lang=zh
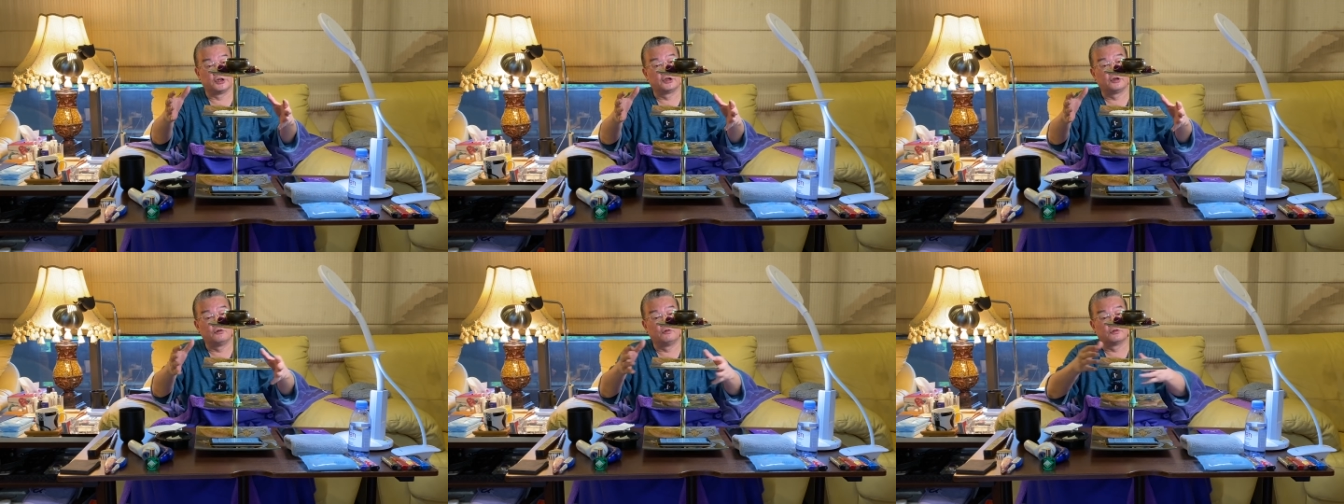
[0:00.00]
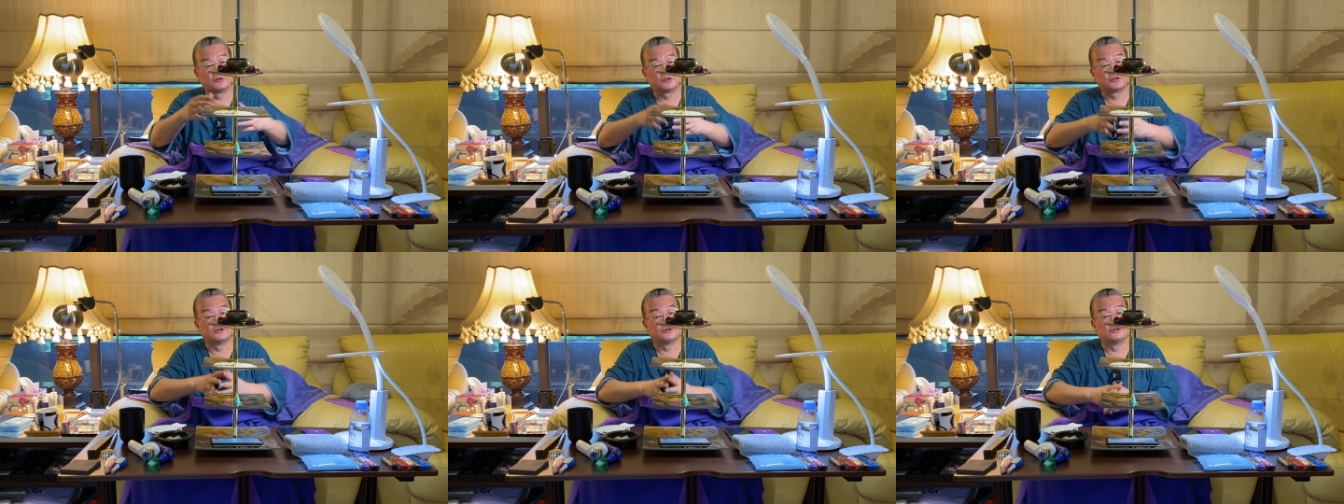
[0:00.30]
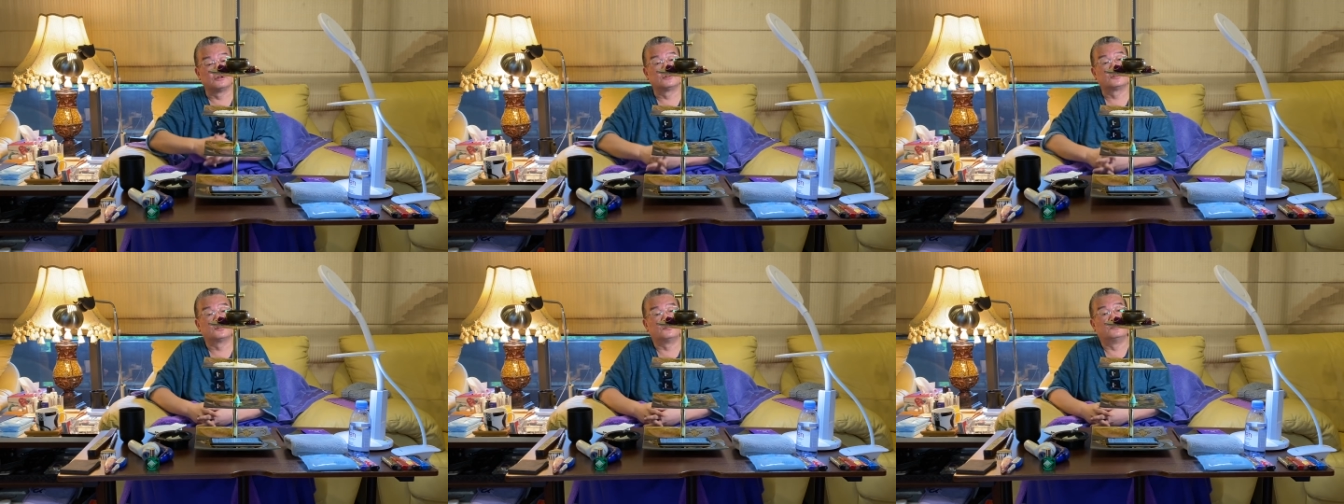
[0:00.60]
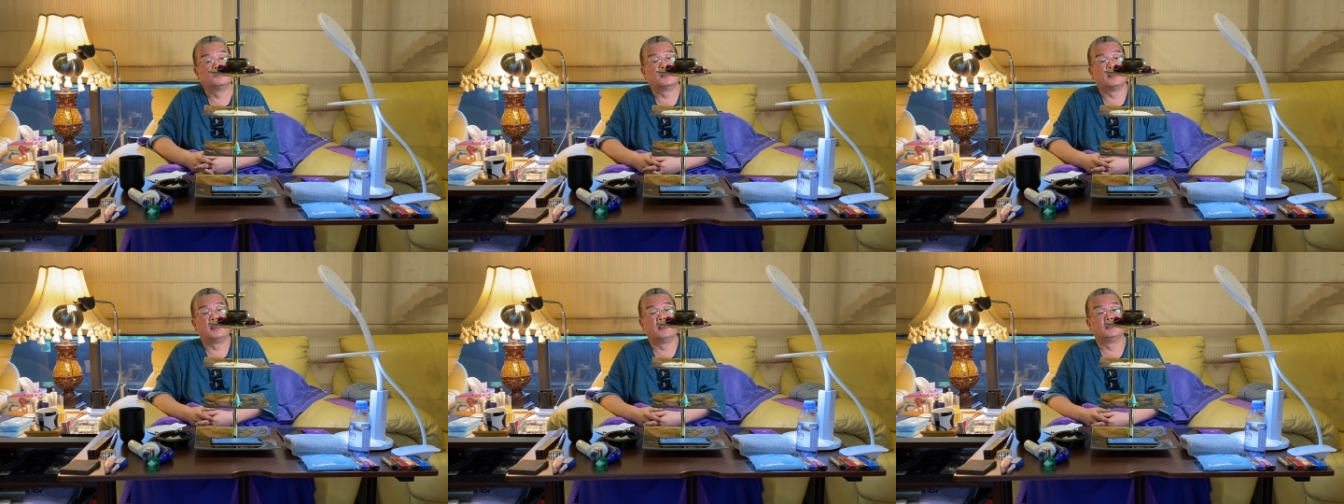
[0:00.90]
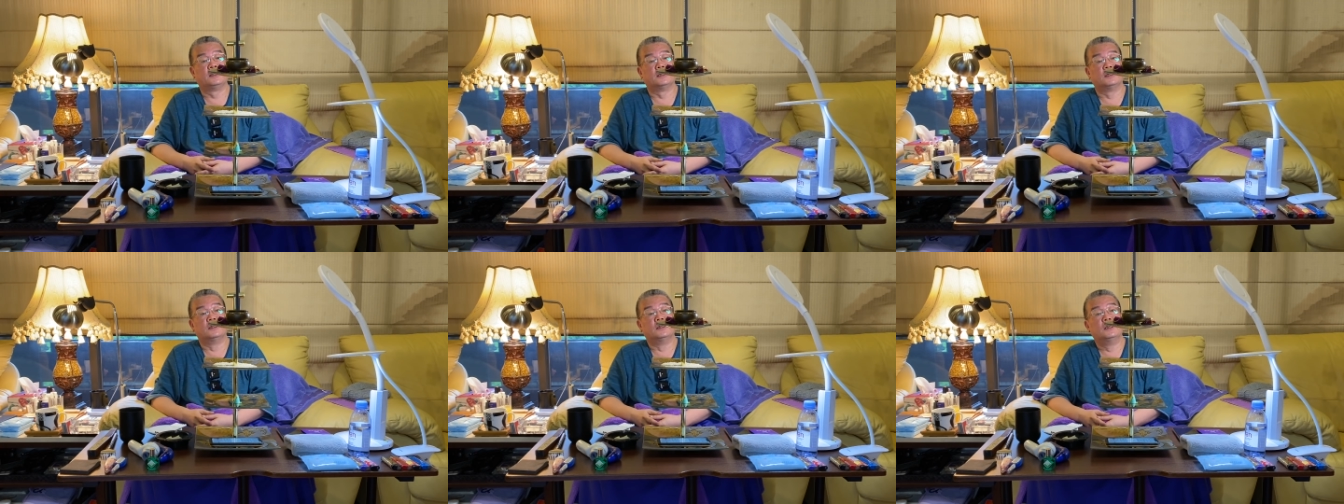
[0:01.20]
构是这么来
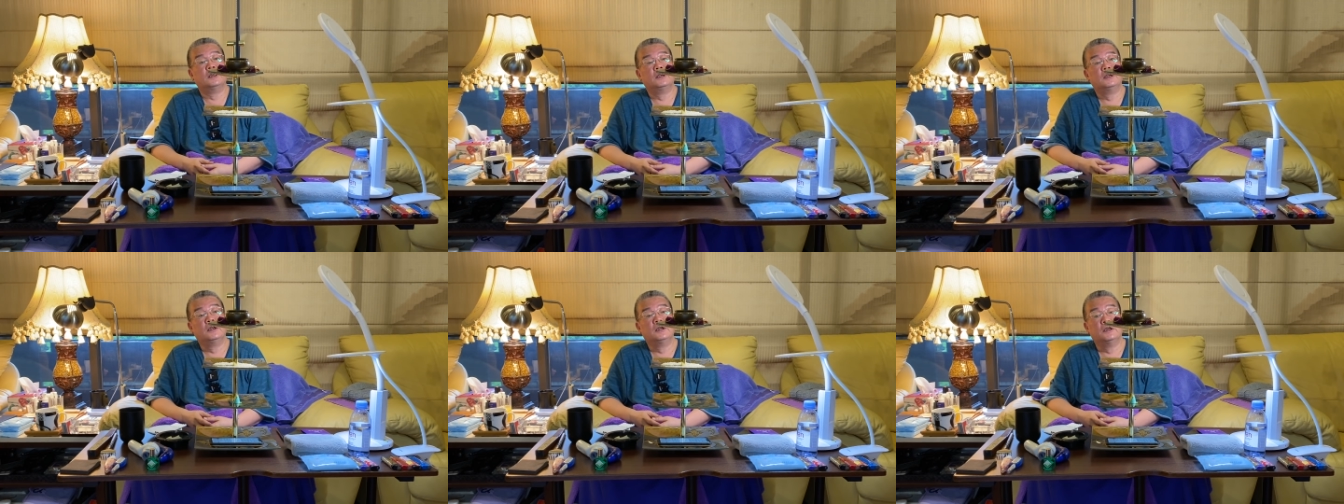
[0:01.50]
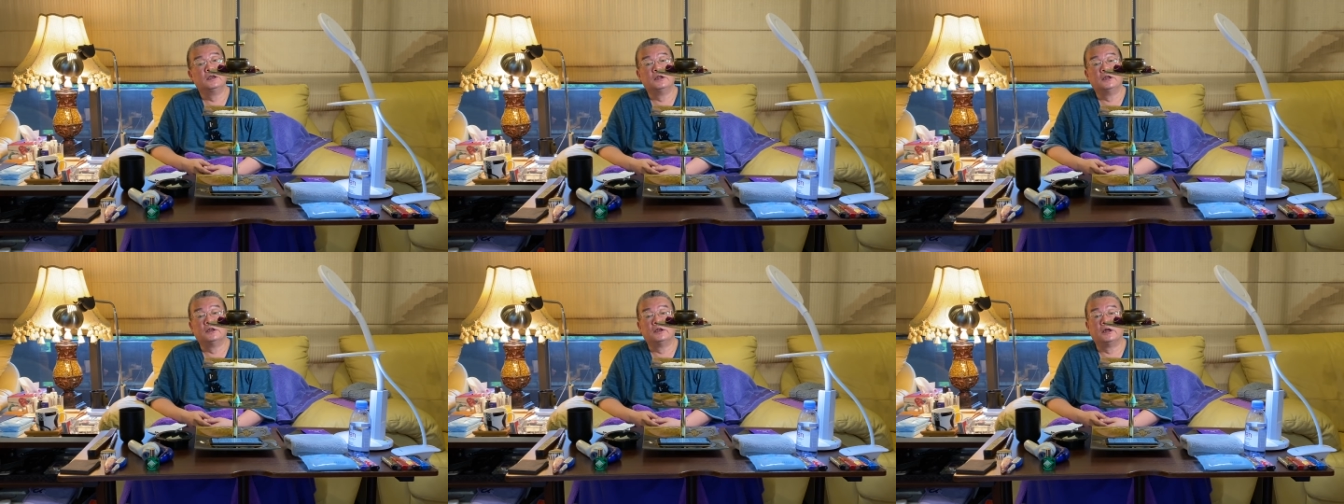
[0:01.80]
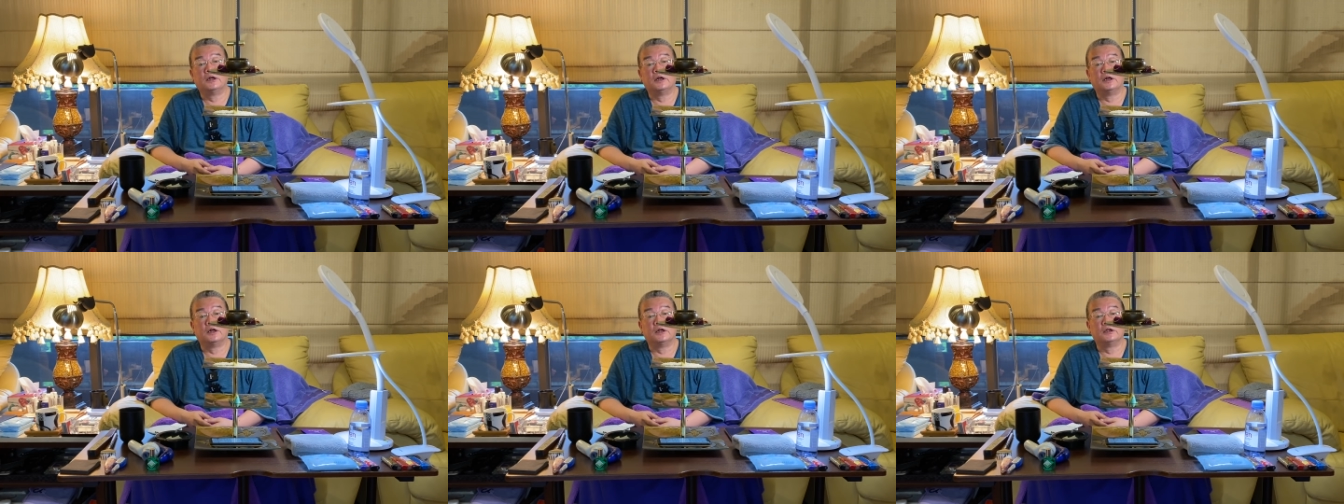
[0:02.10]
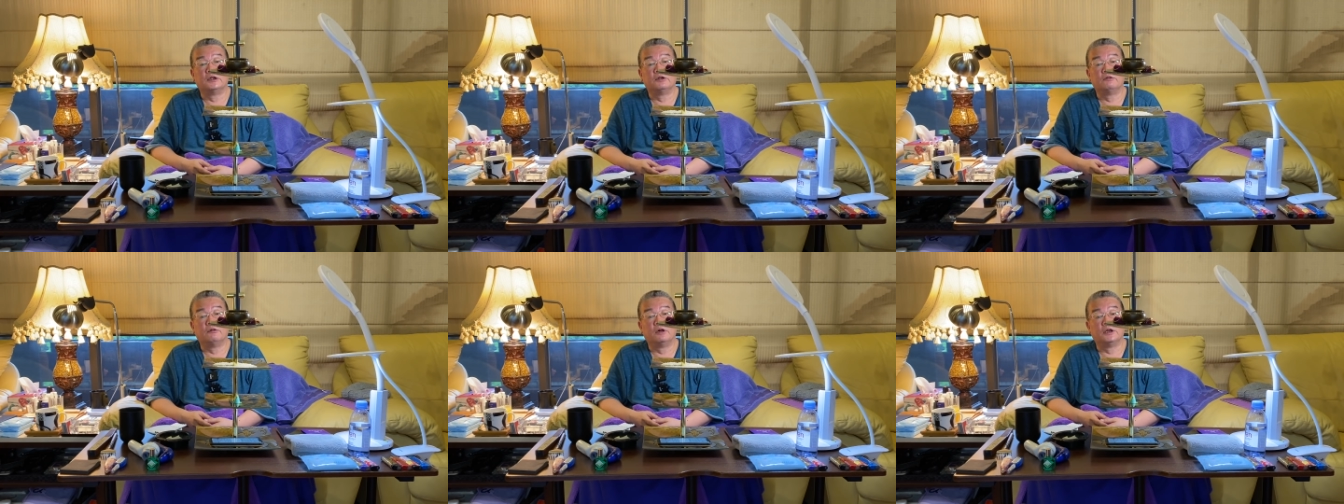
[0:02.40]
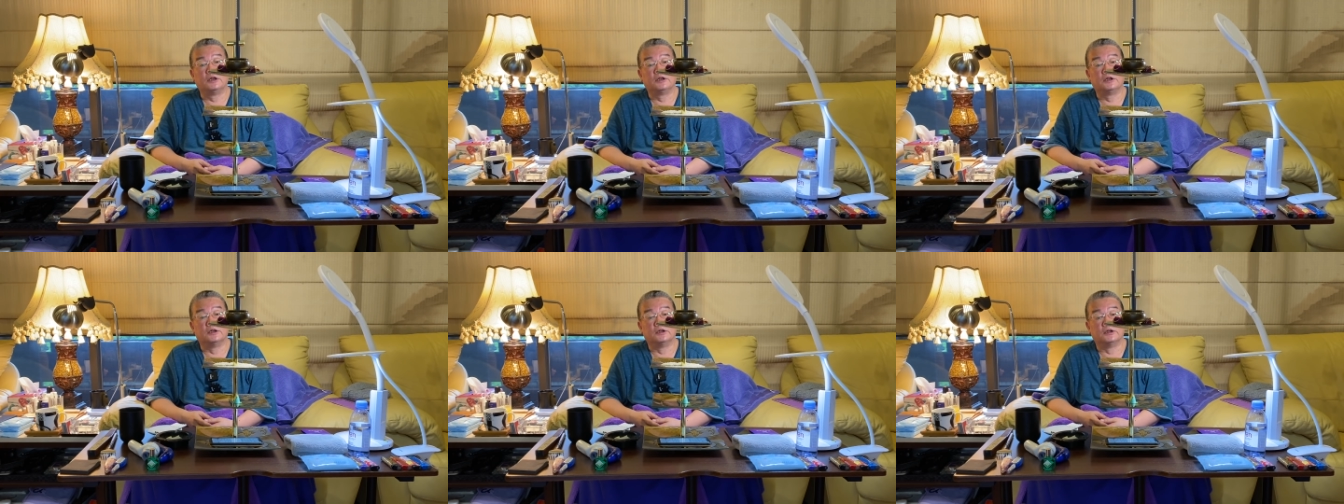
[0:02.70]
的，呃，另
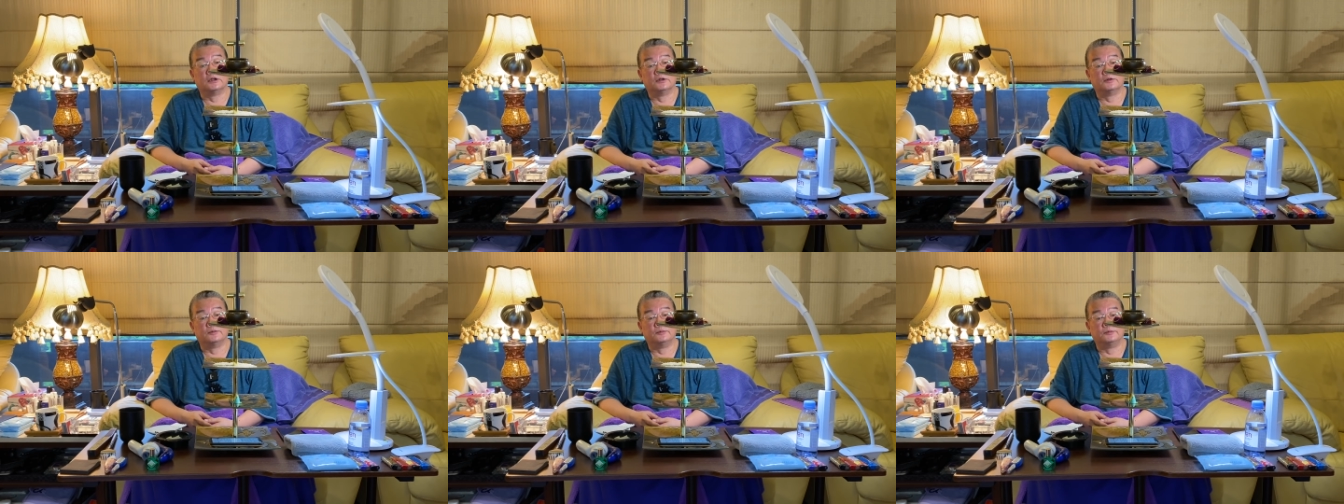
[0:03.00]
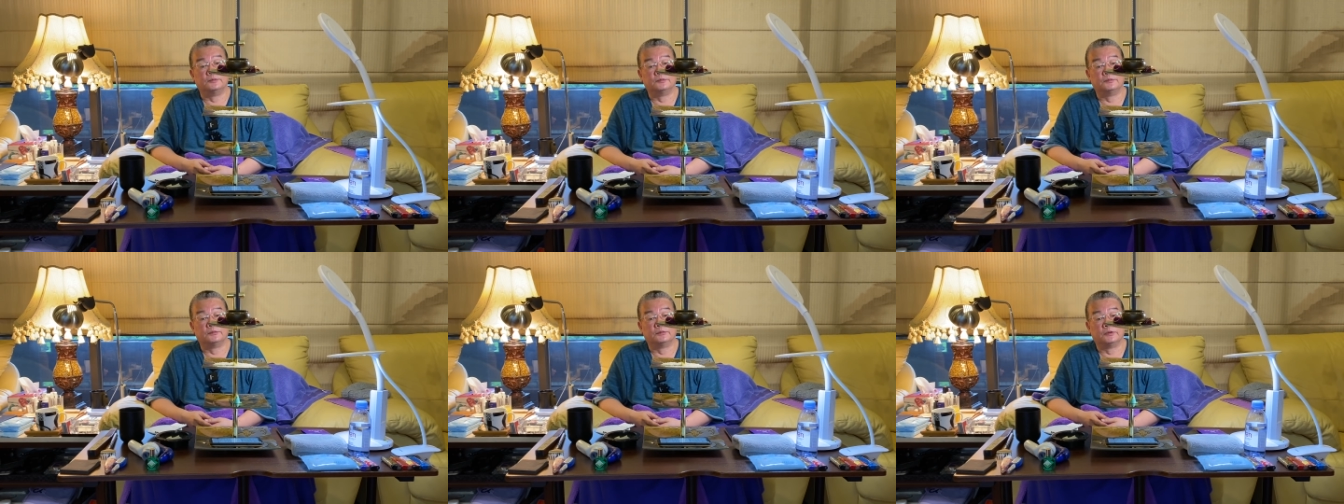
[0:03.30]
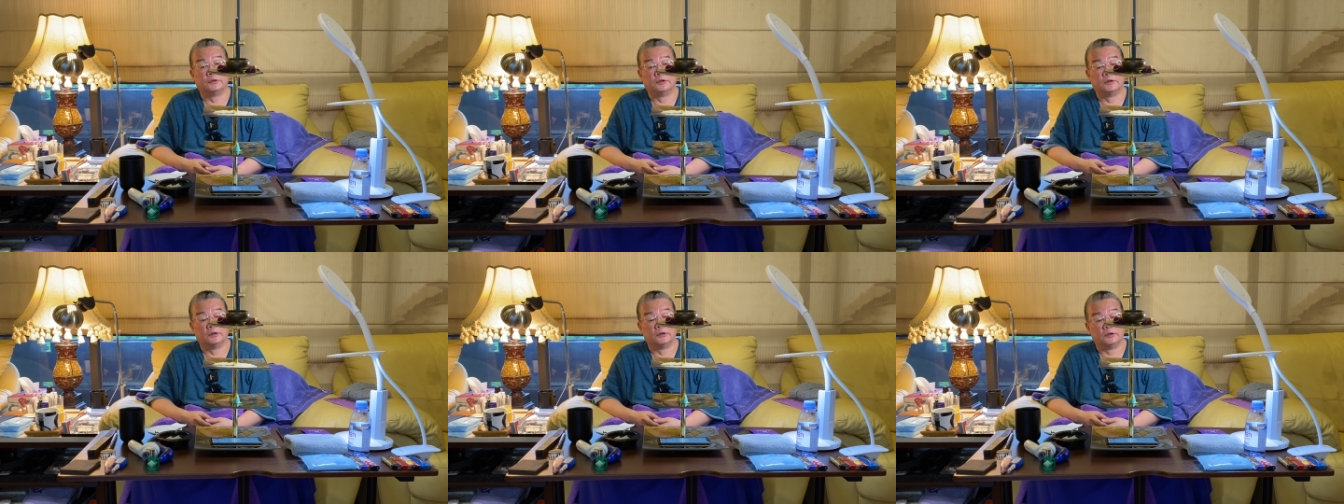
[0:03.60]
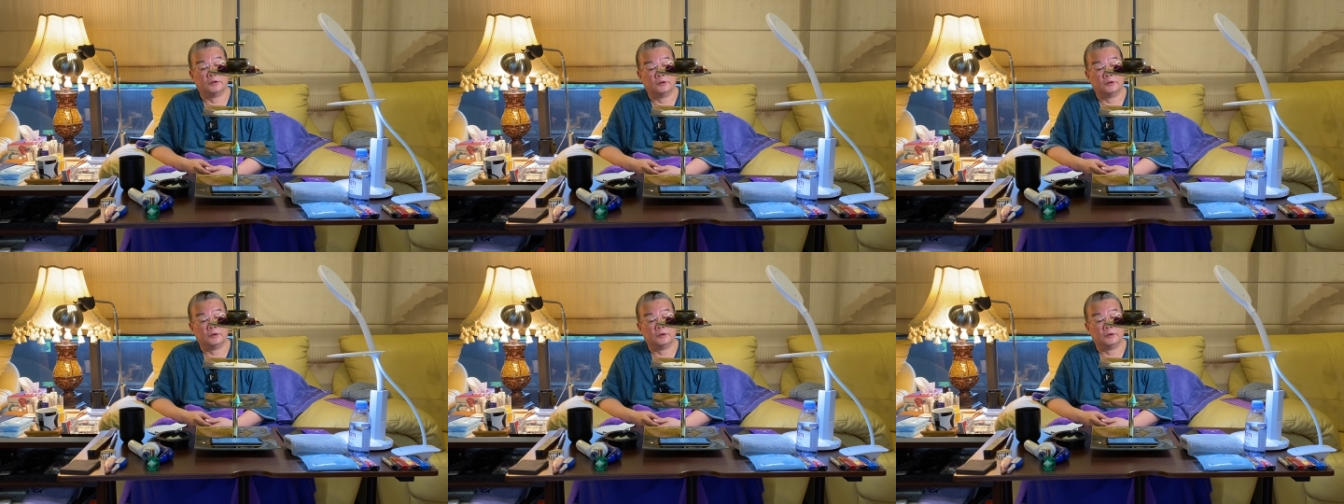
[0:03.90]
外一个呢，呃，